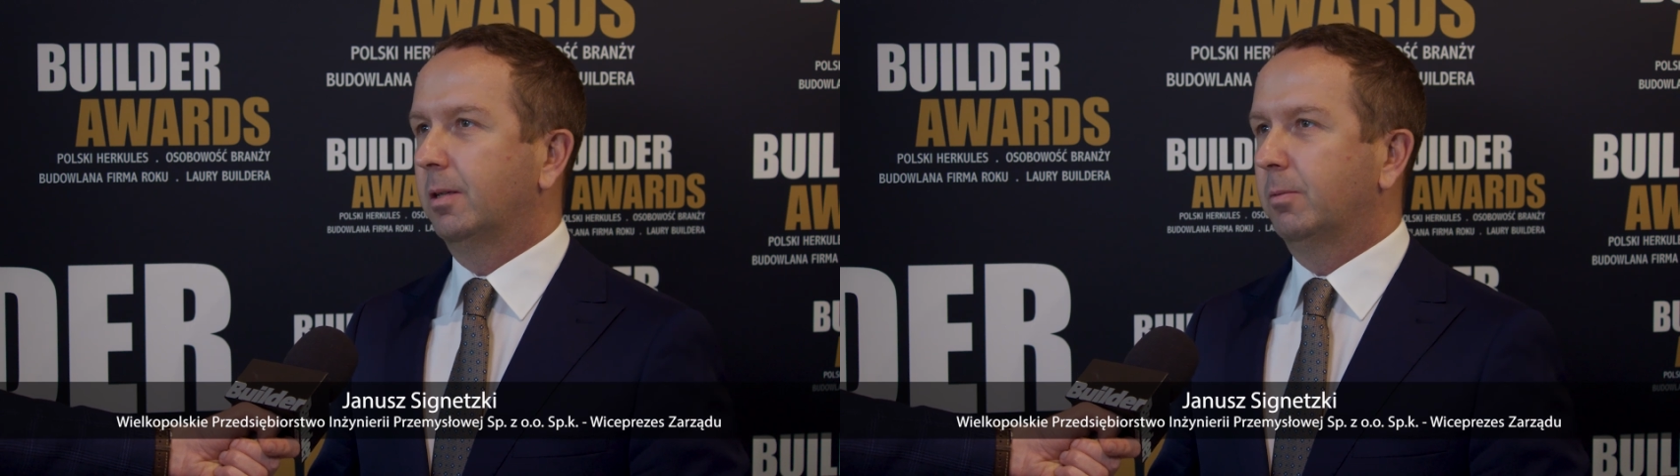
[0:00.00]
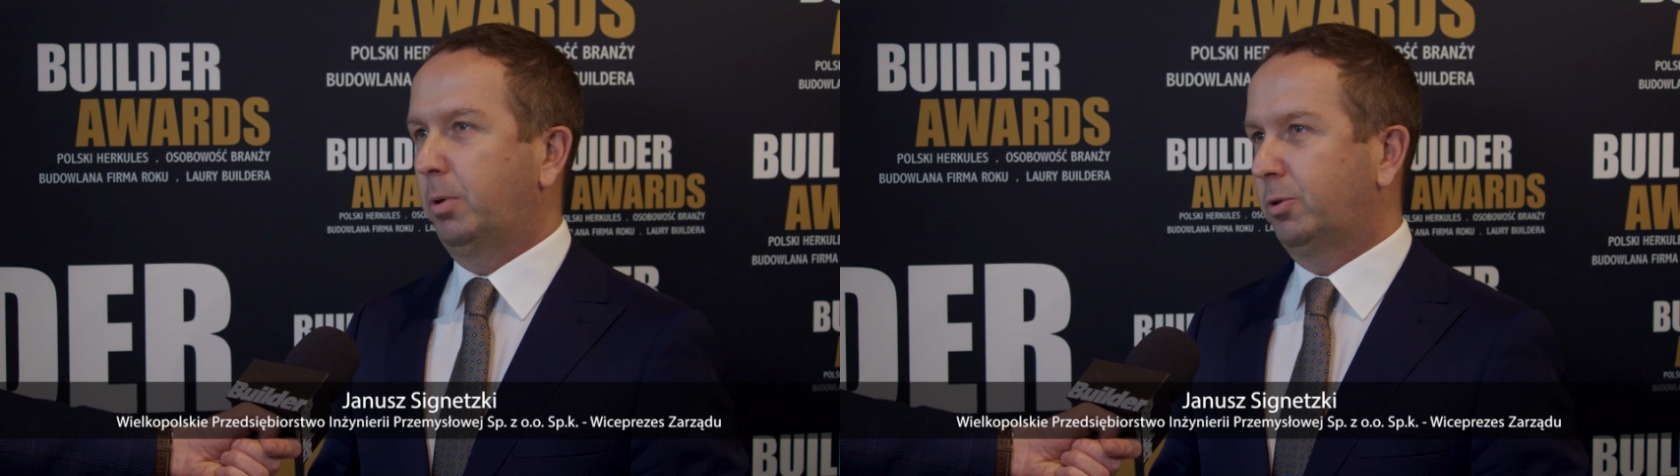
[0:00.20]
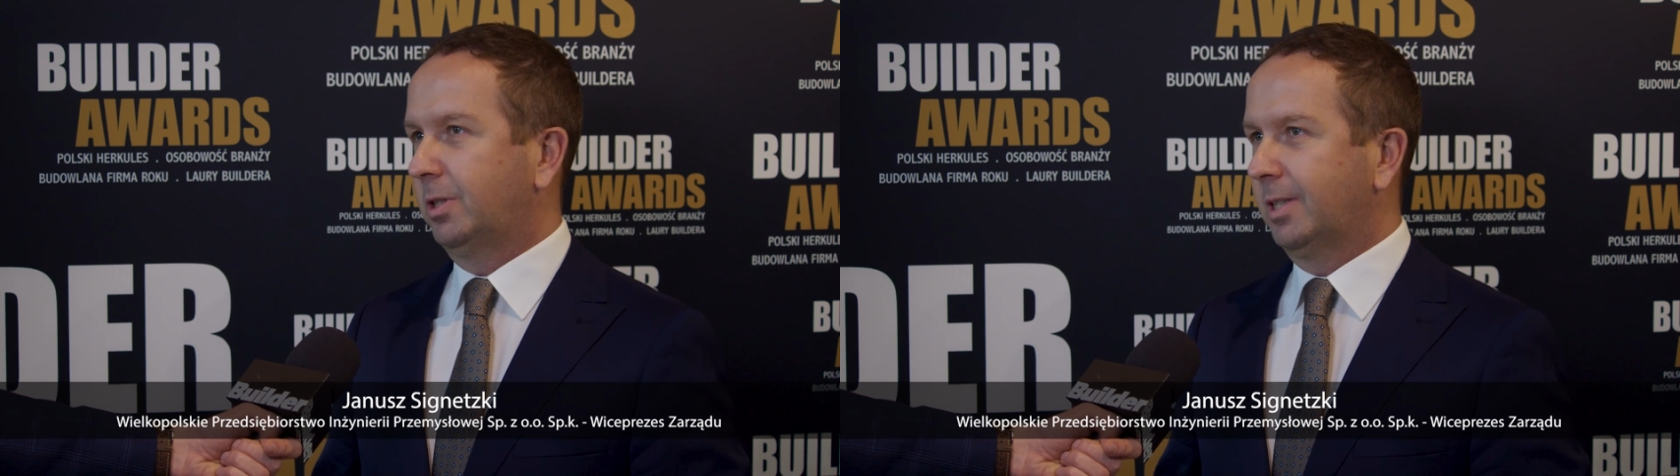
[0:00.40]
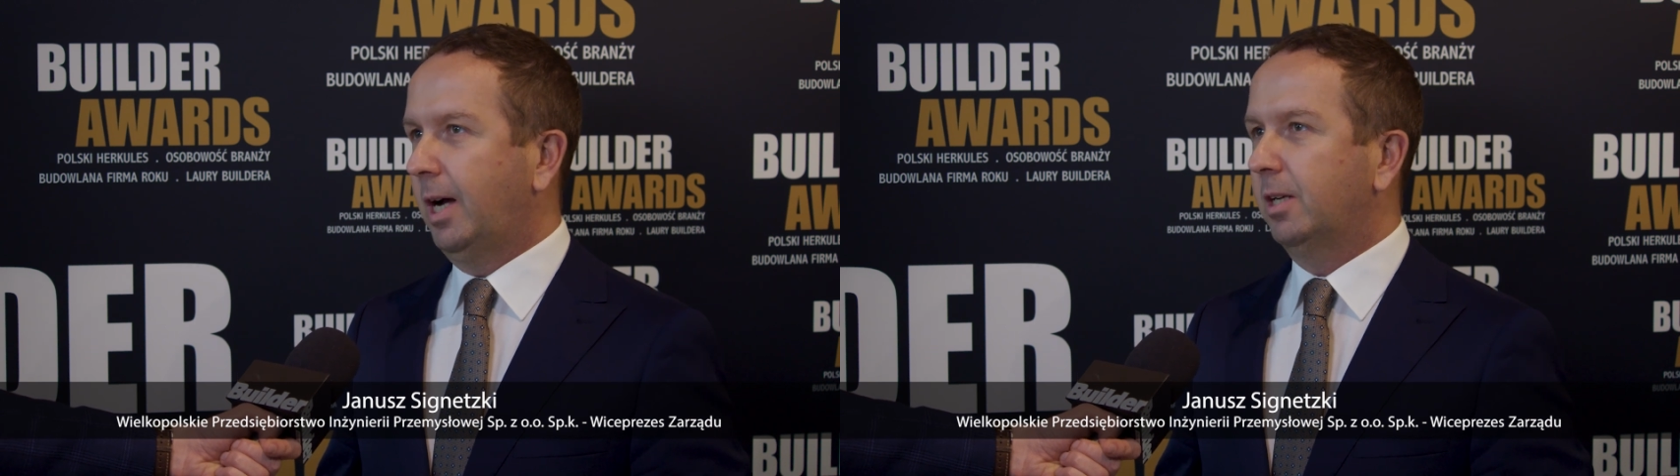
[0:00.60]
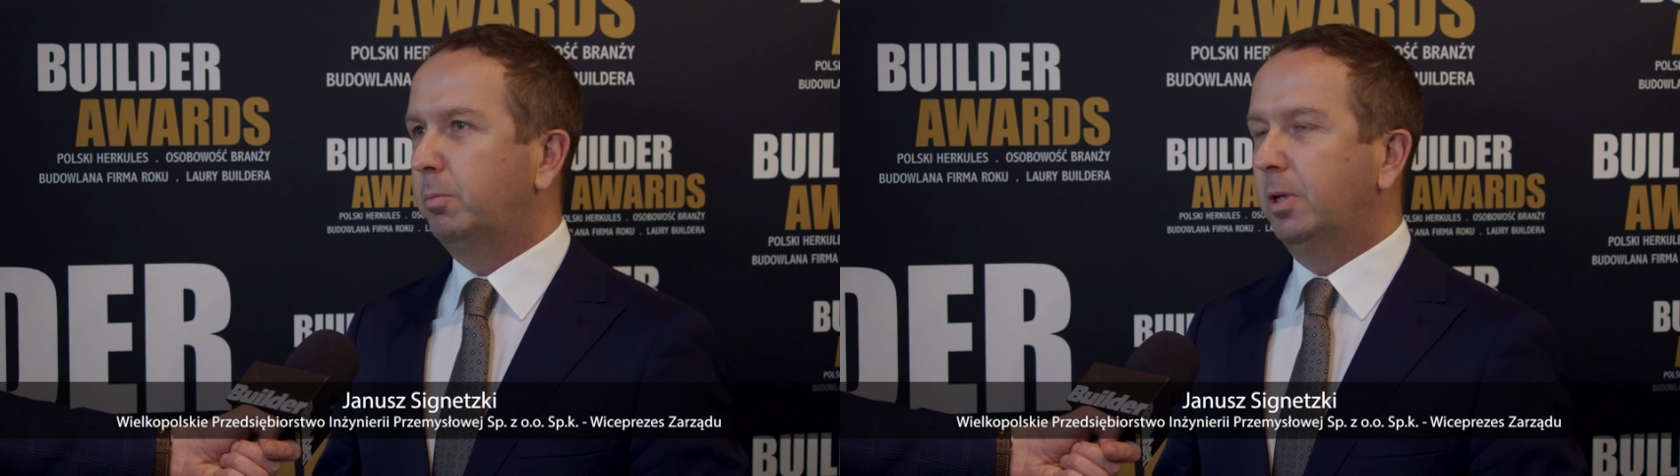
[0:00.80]
podczas
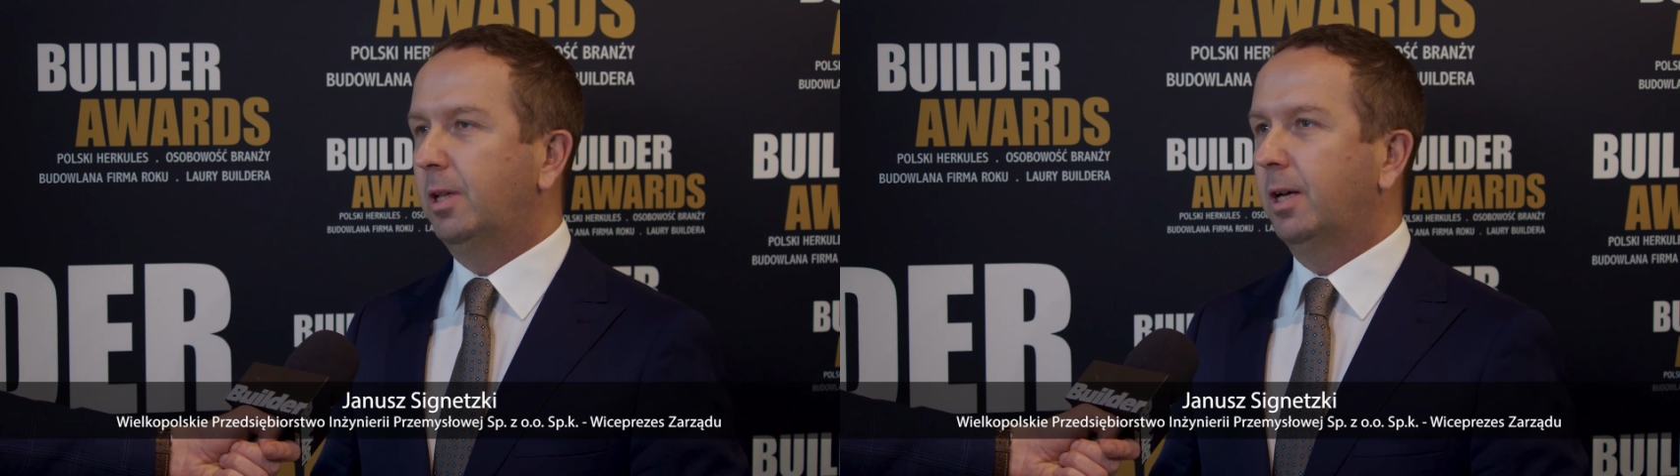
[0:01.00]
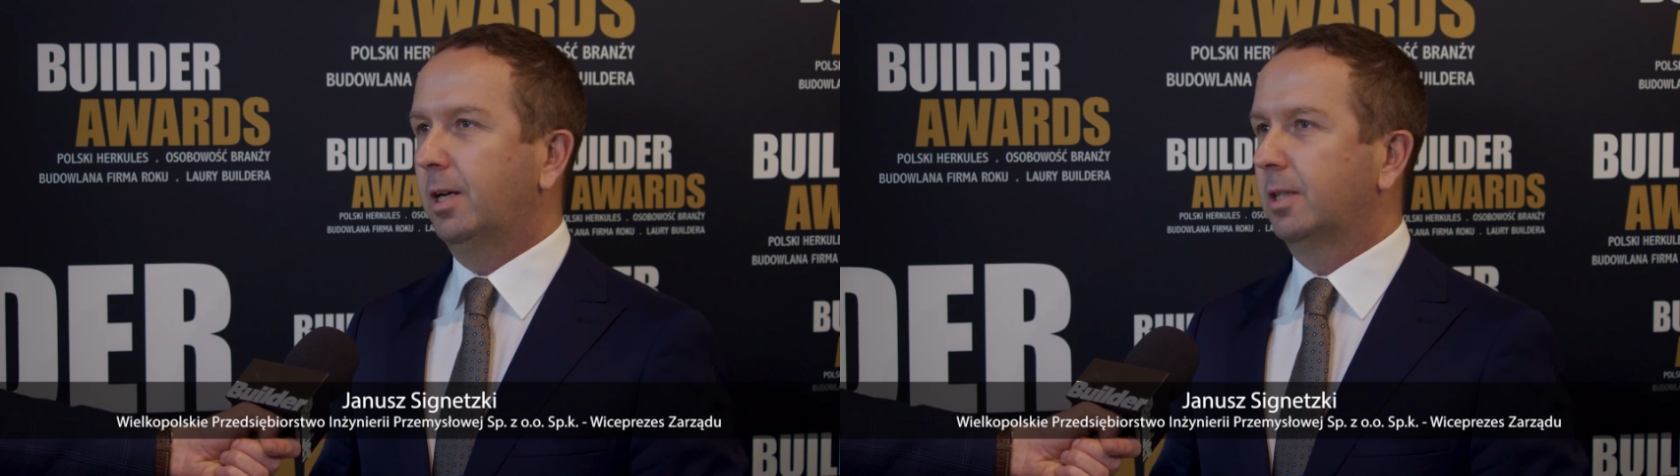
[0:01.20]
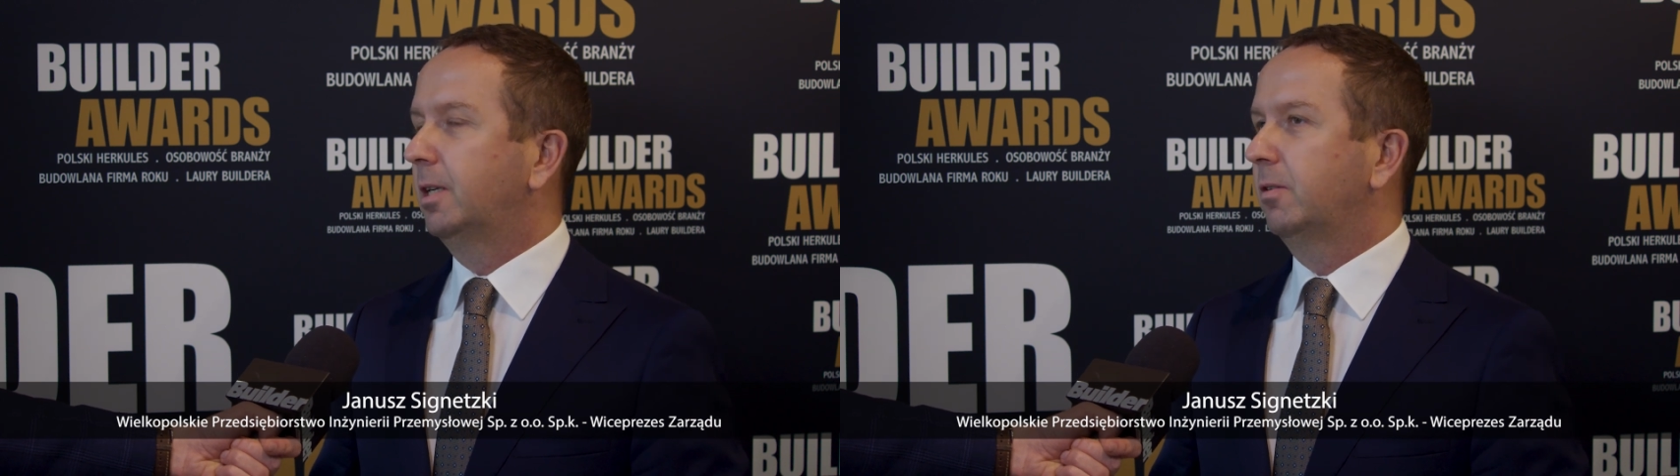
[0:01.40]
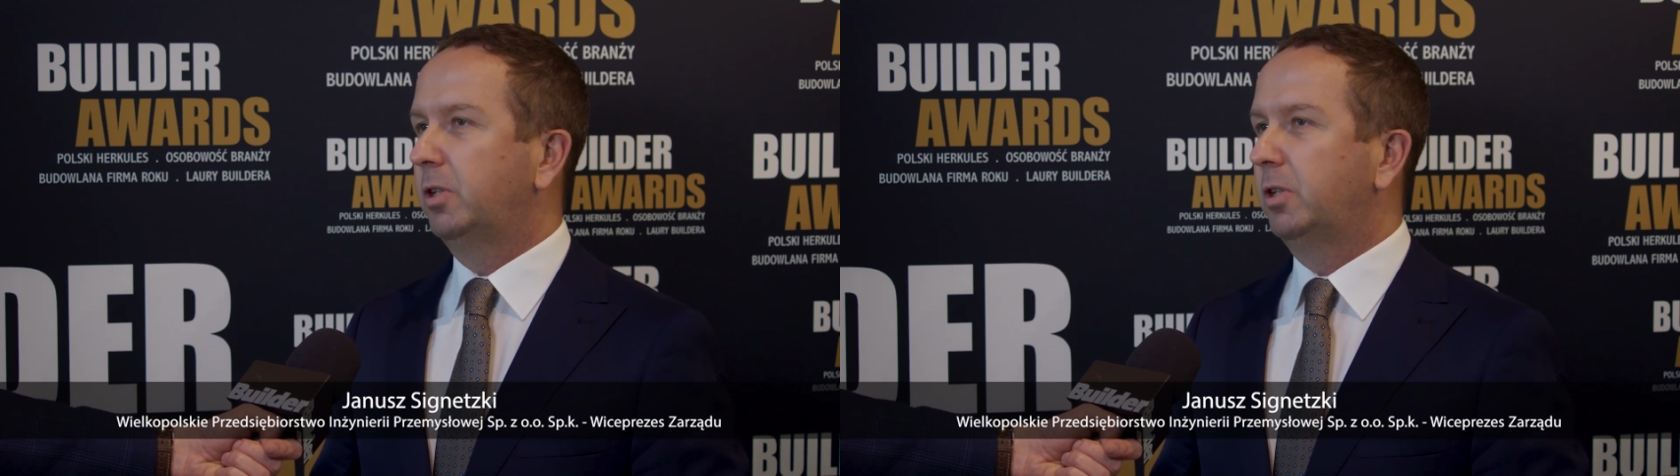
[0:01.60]
gali Buildera dla